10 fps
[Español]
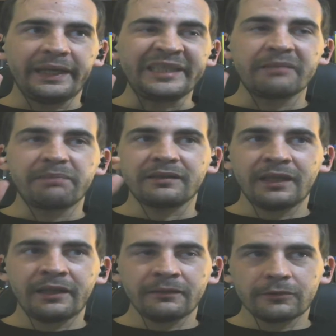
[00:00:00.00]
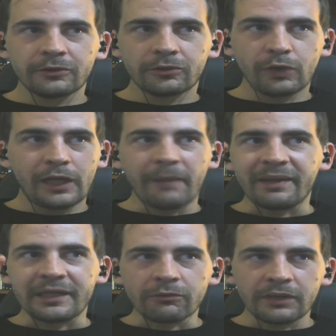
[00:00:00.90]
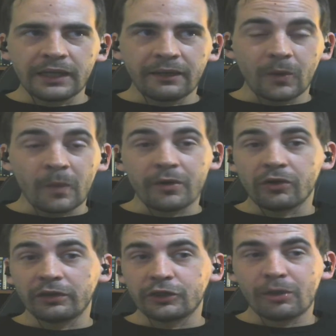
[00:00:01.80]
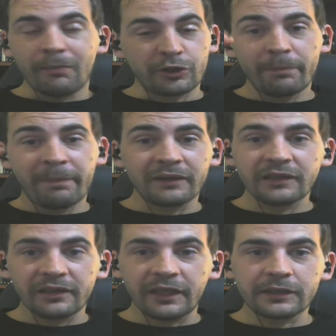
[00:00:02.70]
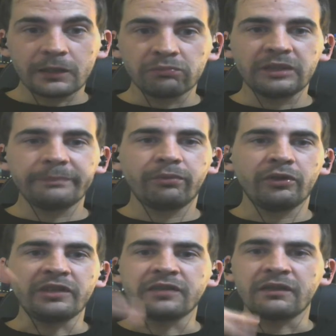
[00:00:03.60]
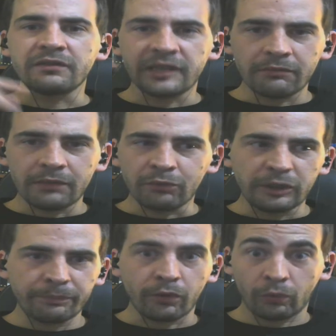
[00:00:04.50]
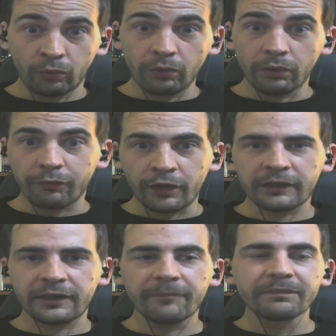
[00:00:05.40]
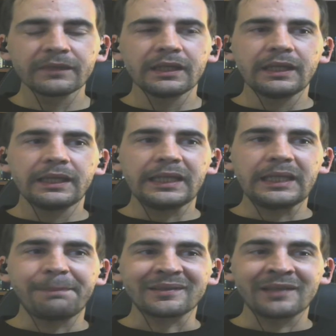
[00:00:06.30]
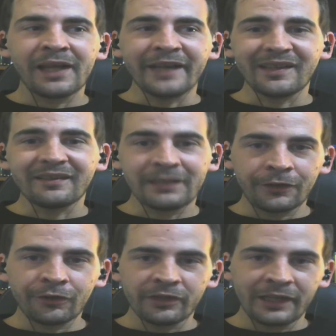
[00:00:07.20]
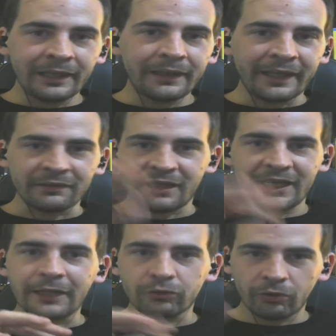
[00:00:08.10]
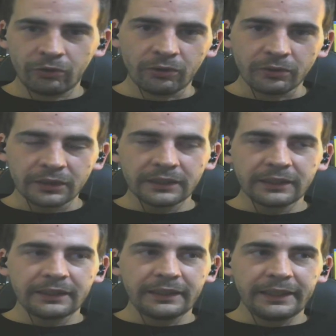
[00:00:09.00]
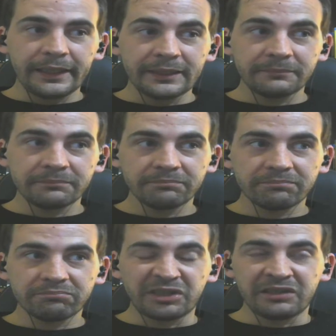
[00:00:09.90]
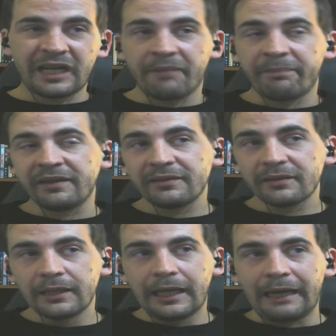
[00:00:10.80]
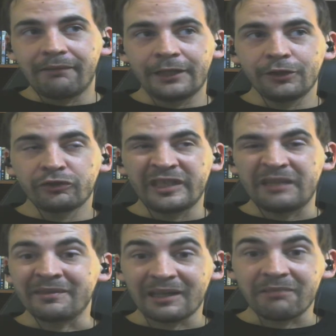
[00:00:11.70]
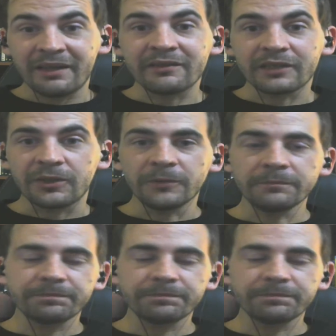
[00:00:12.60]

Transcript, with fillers: interpretar toda la película, o mejor dicho, mayor parte de ella, un tipo insensible, un tipo rudo, fuerte, y pasar a esa escena donde él entrega todo, eh, capaz hablando sentimentalmente, ¿no?